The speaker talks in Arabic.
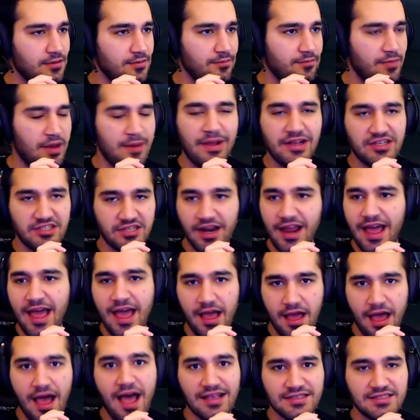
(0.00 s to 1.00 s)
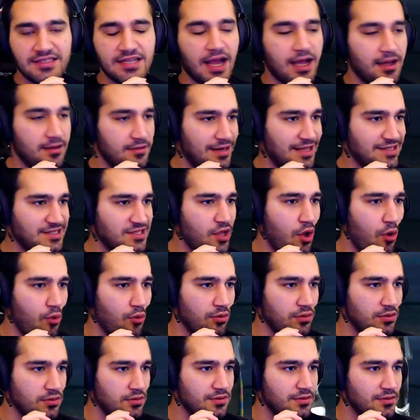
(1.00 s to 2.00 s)
من المتجر اسرع ليتس جو
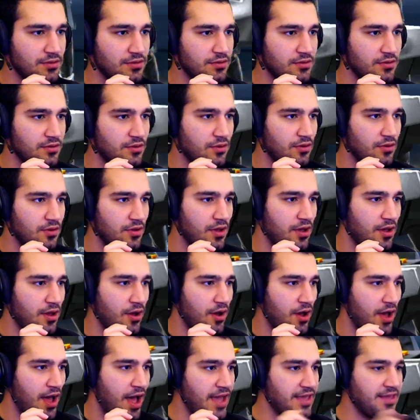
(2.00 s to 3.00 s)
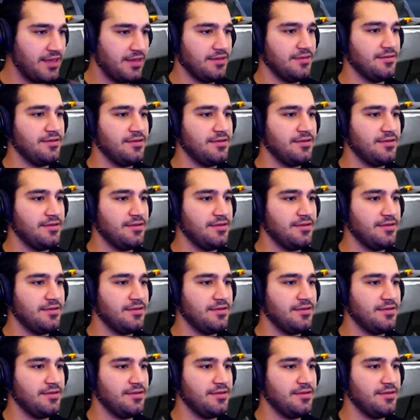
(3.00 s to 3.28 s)
هاي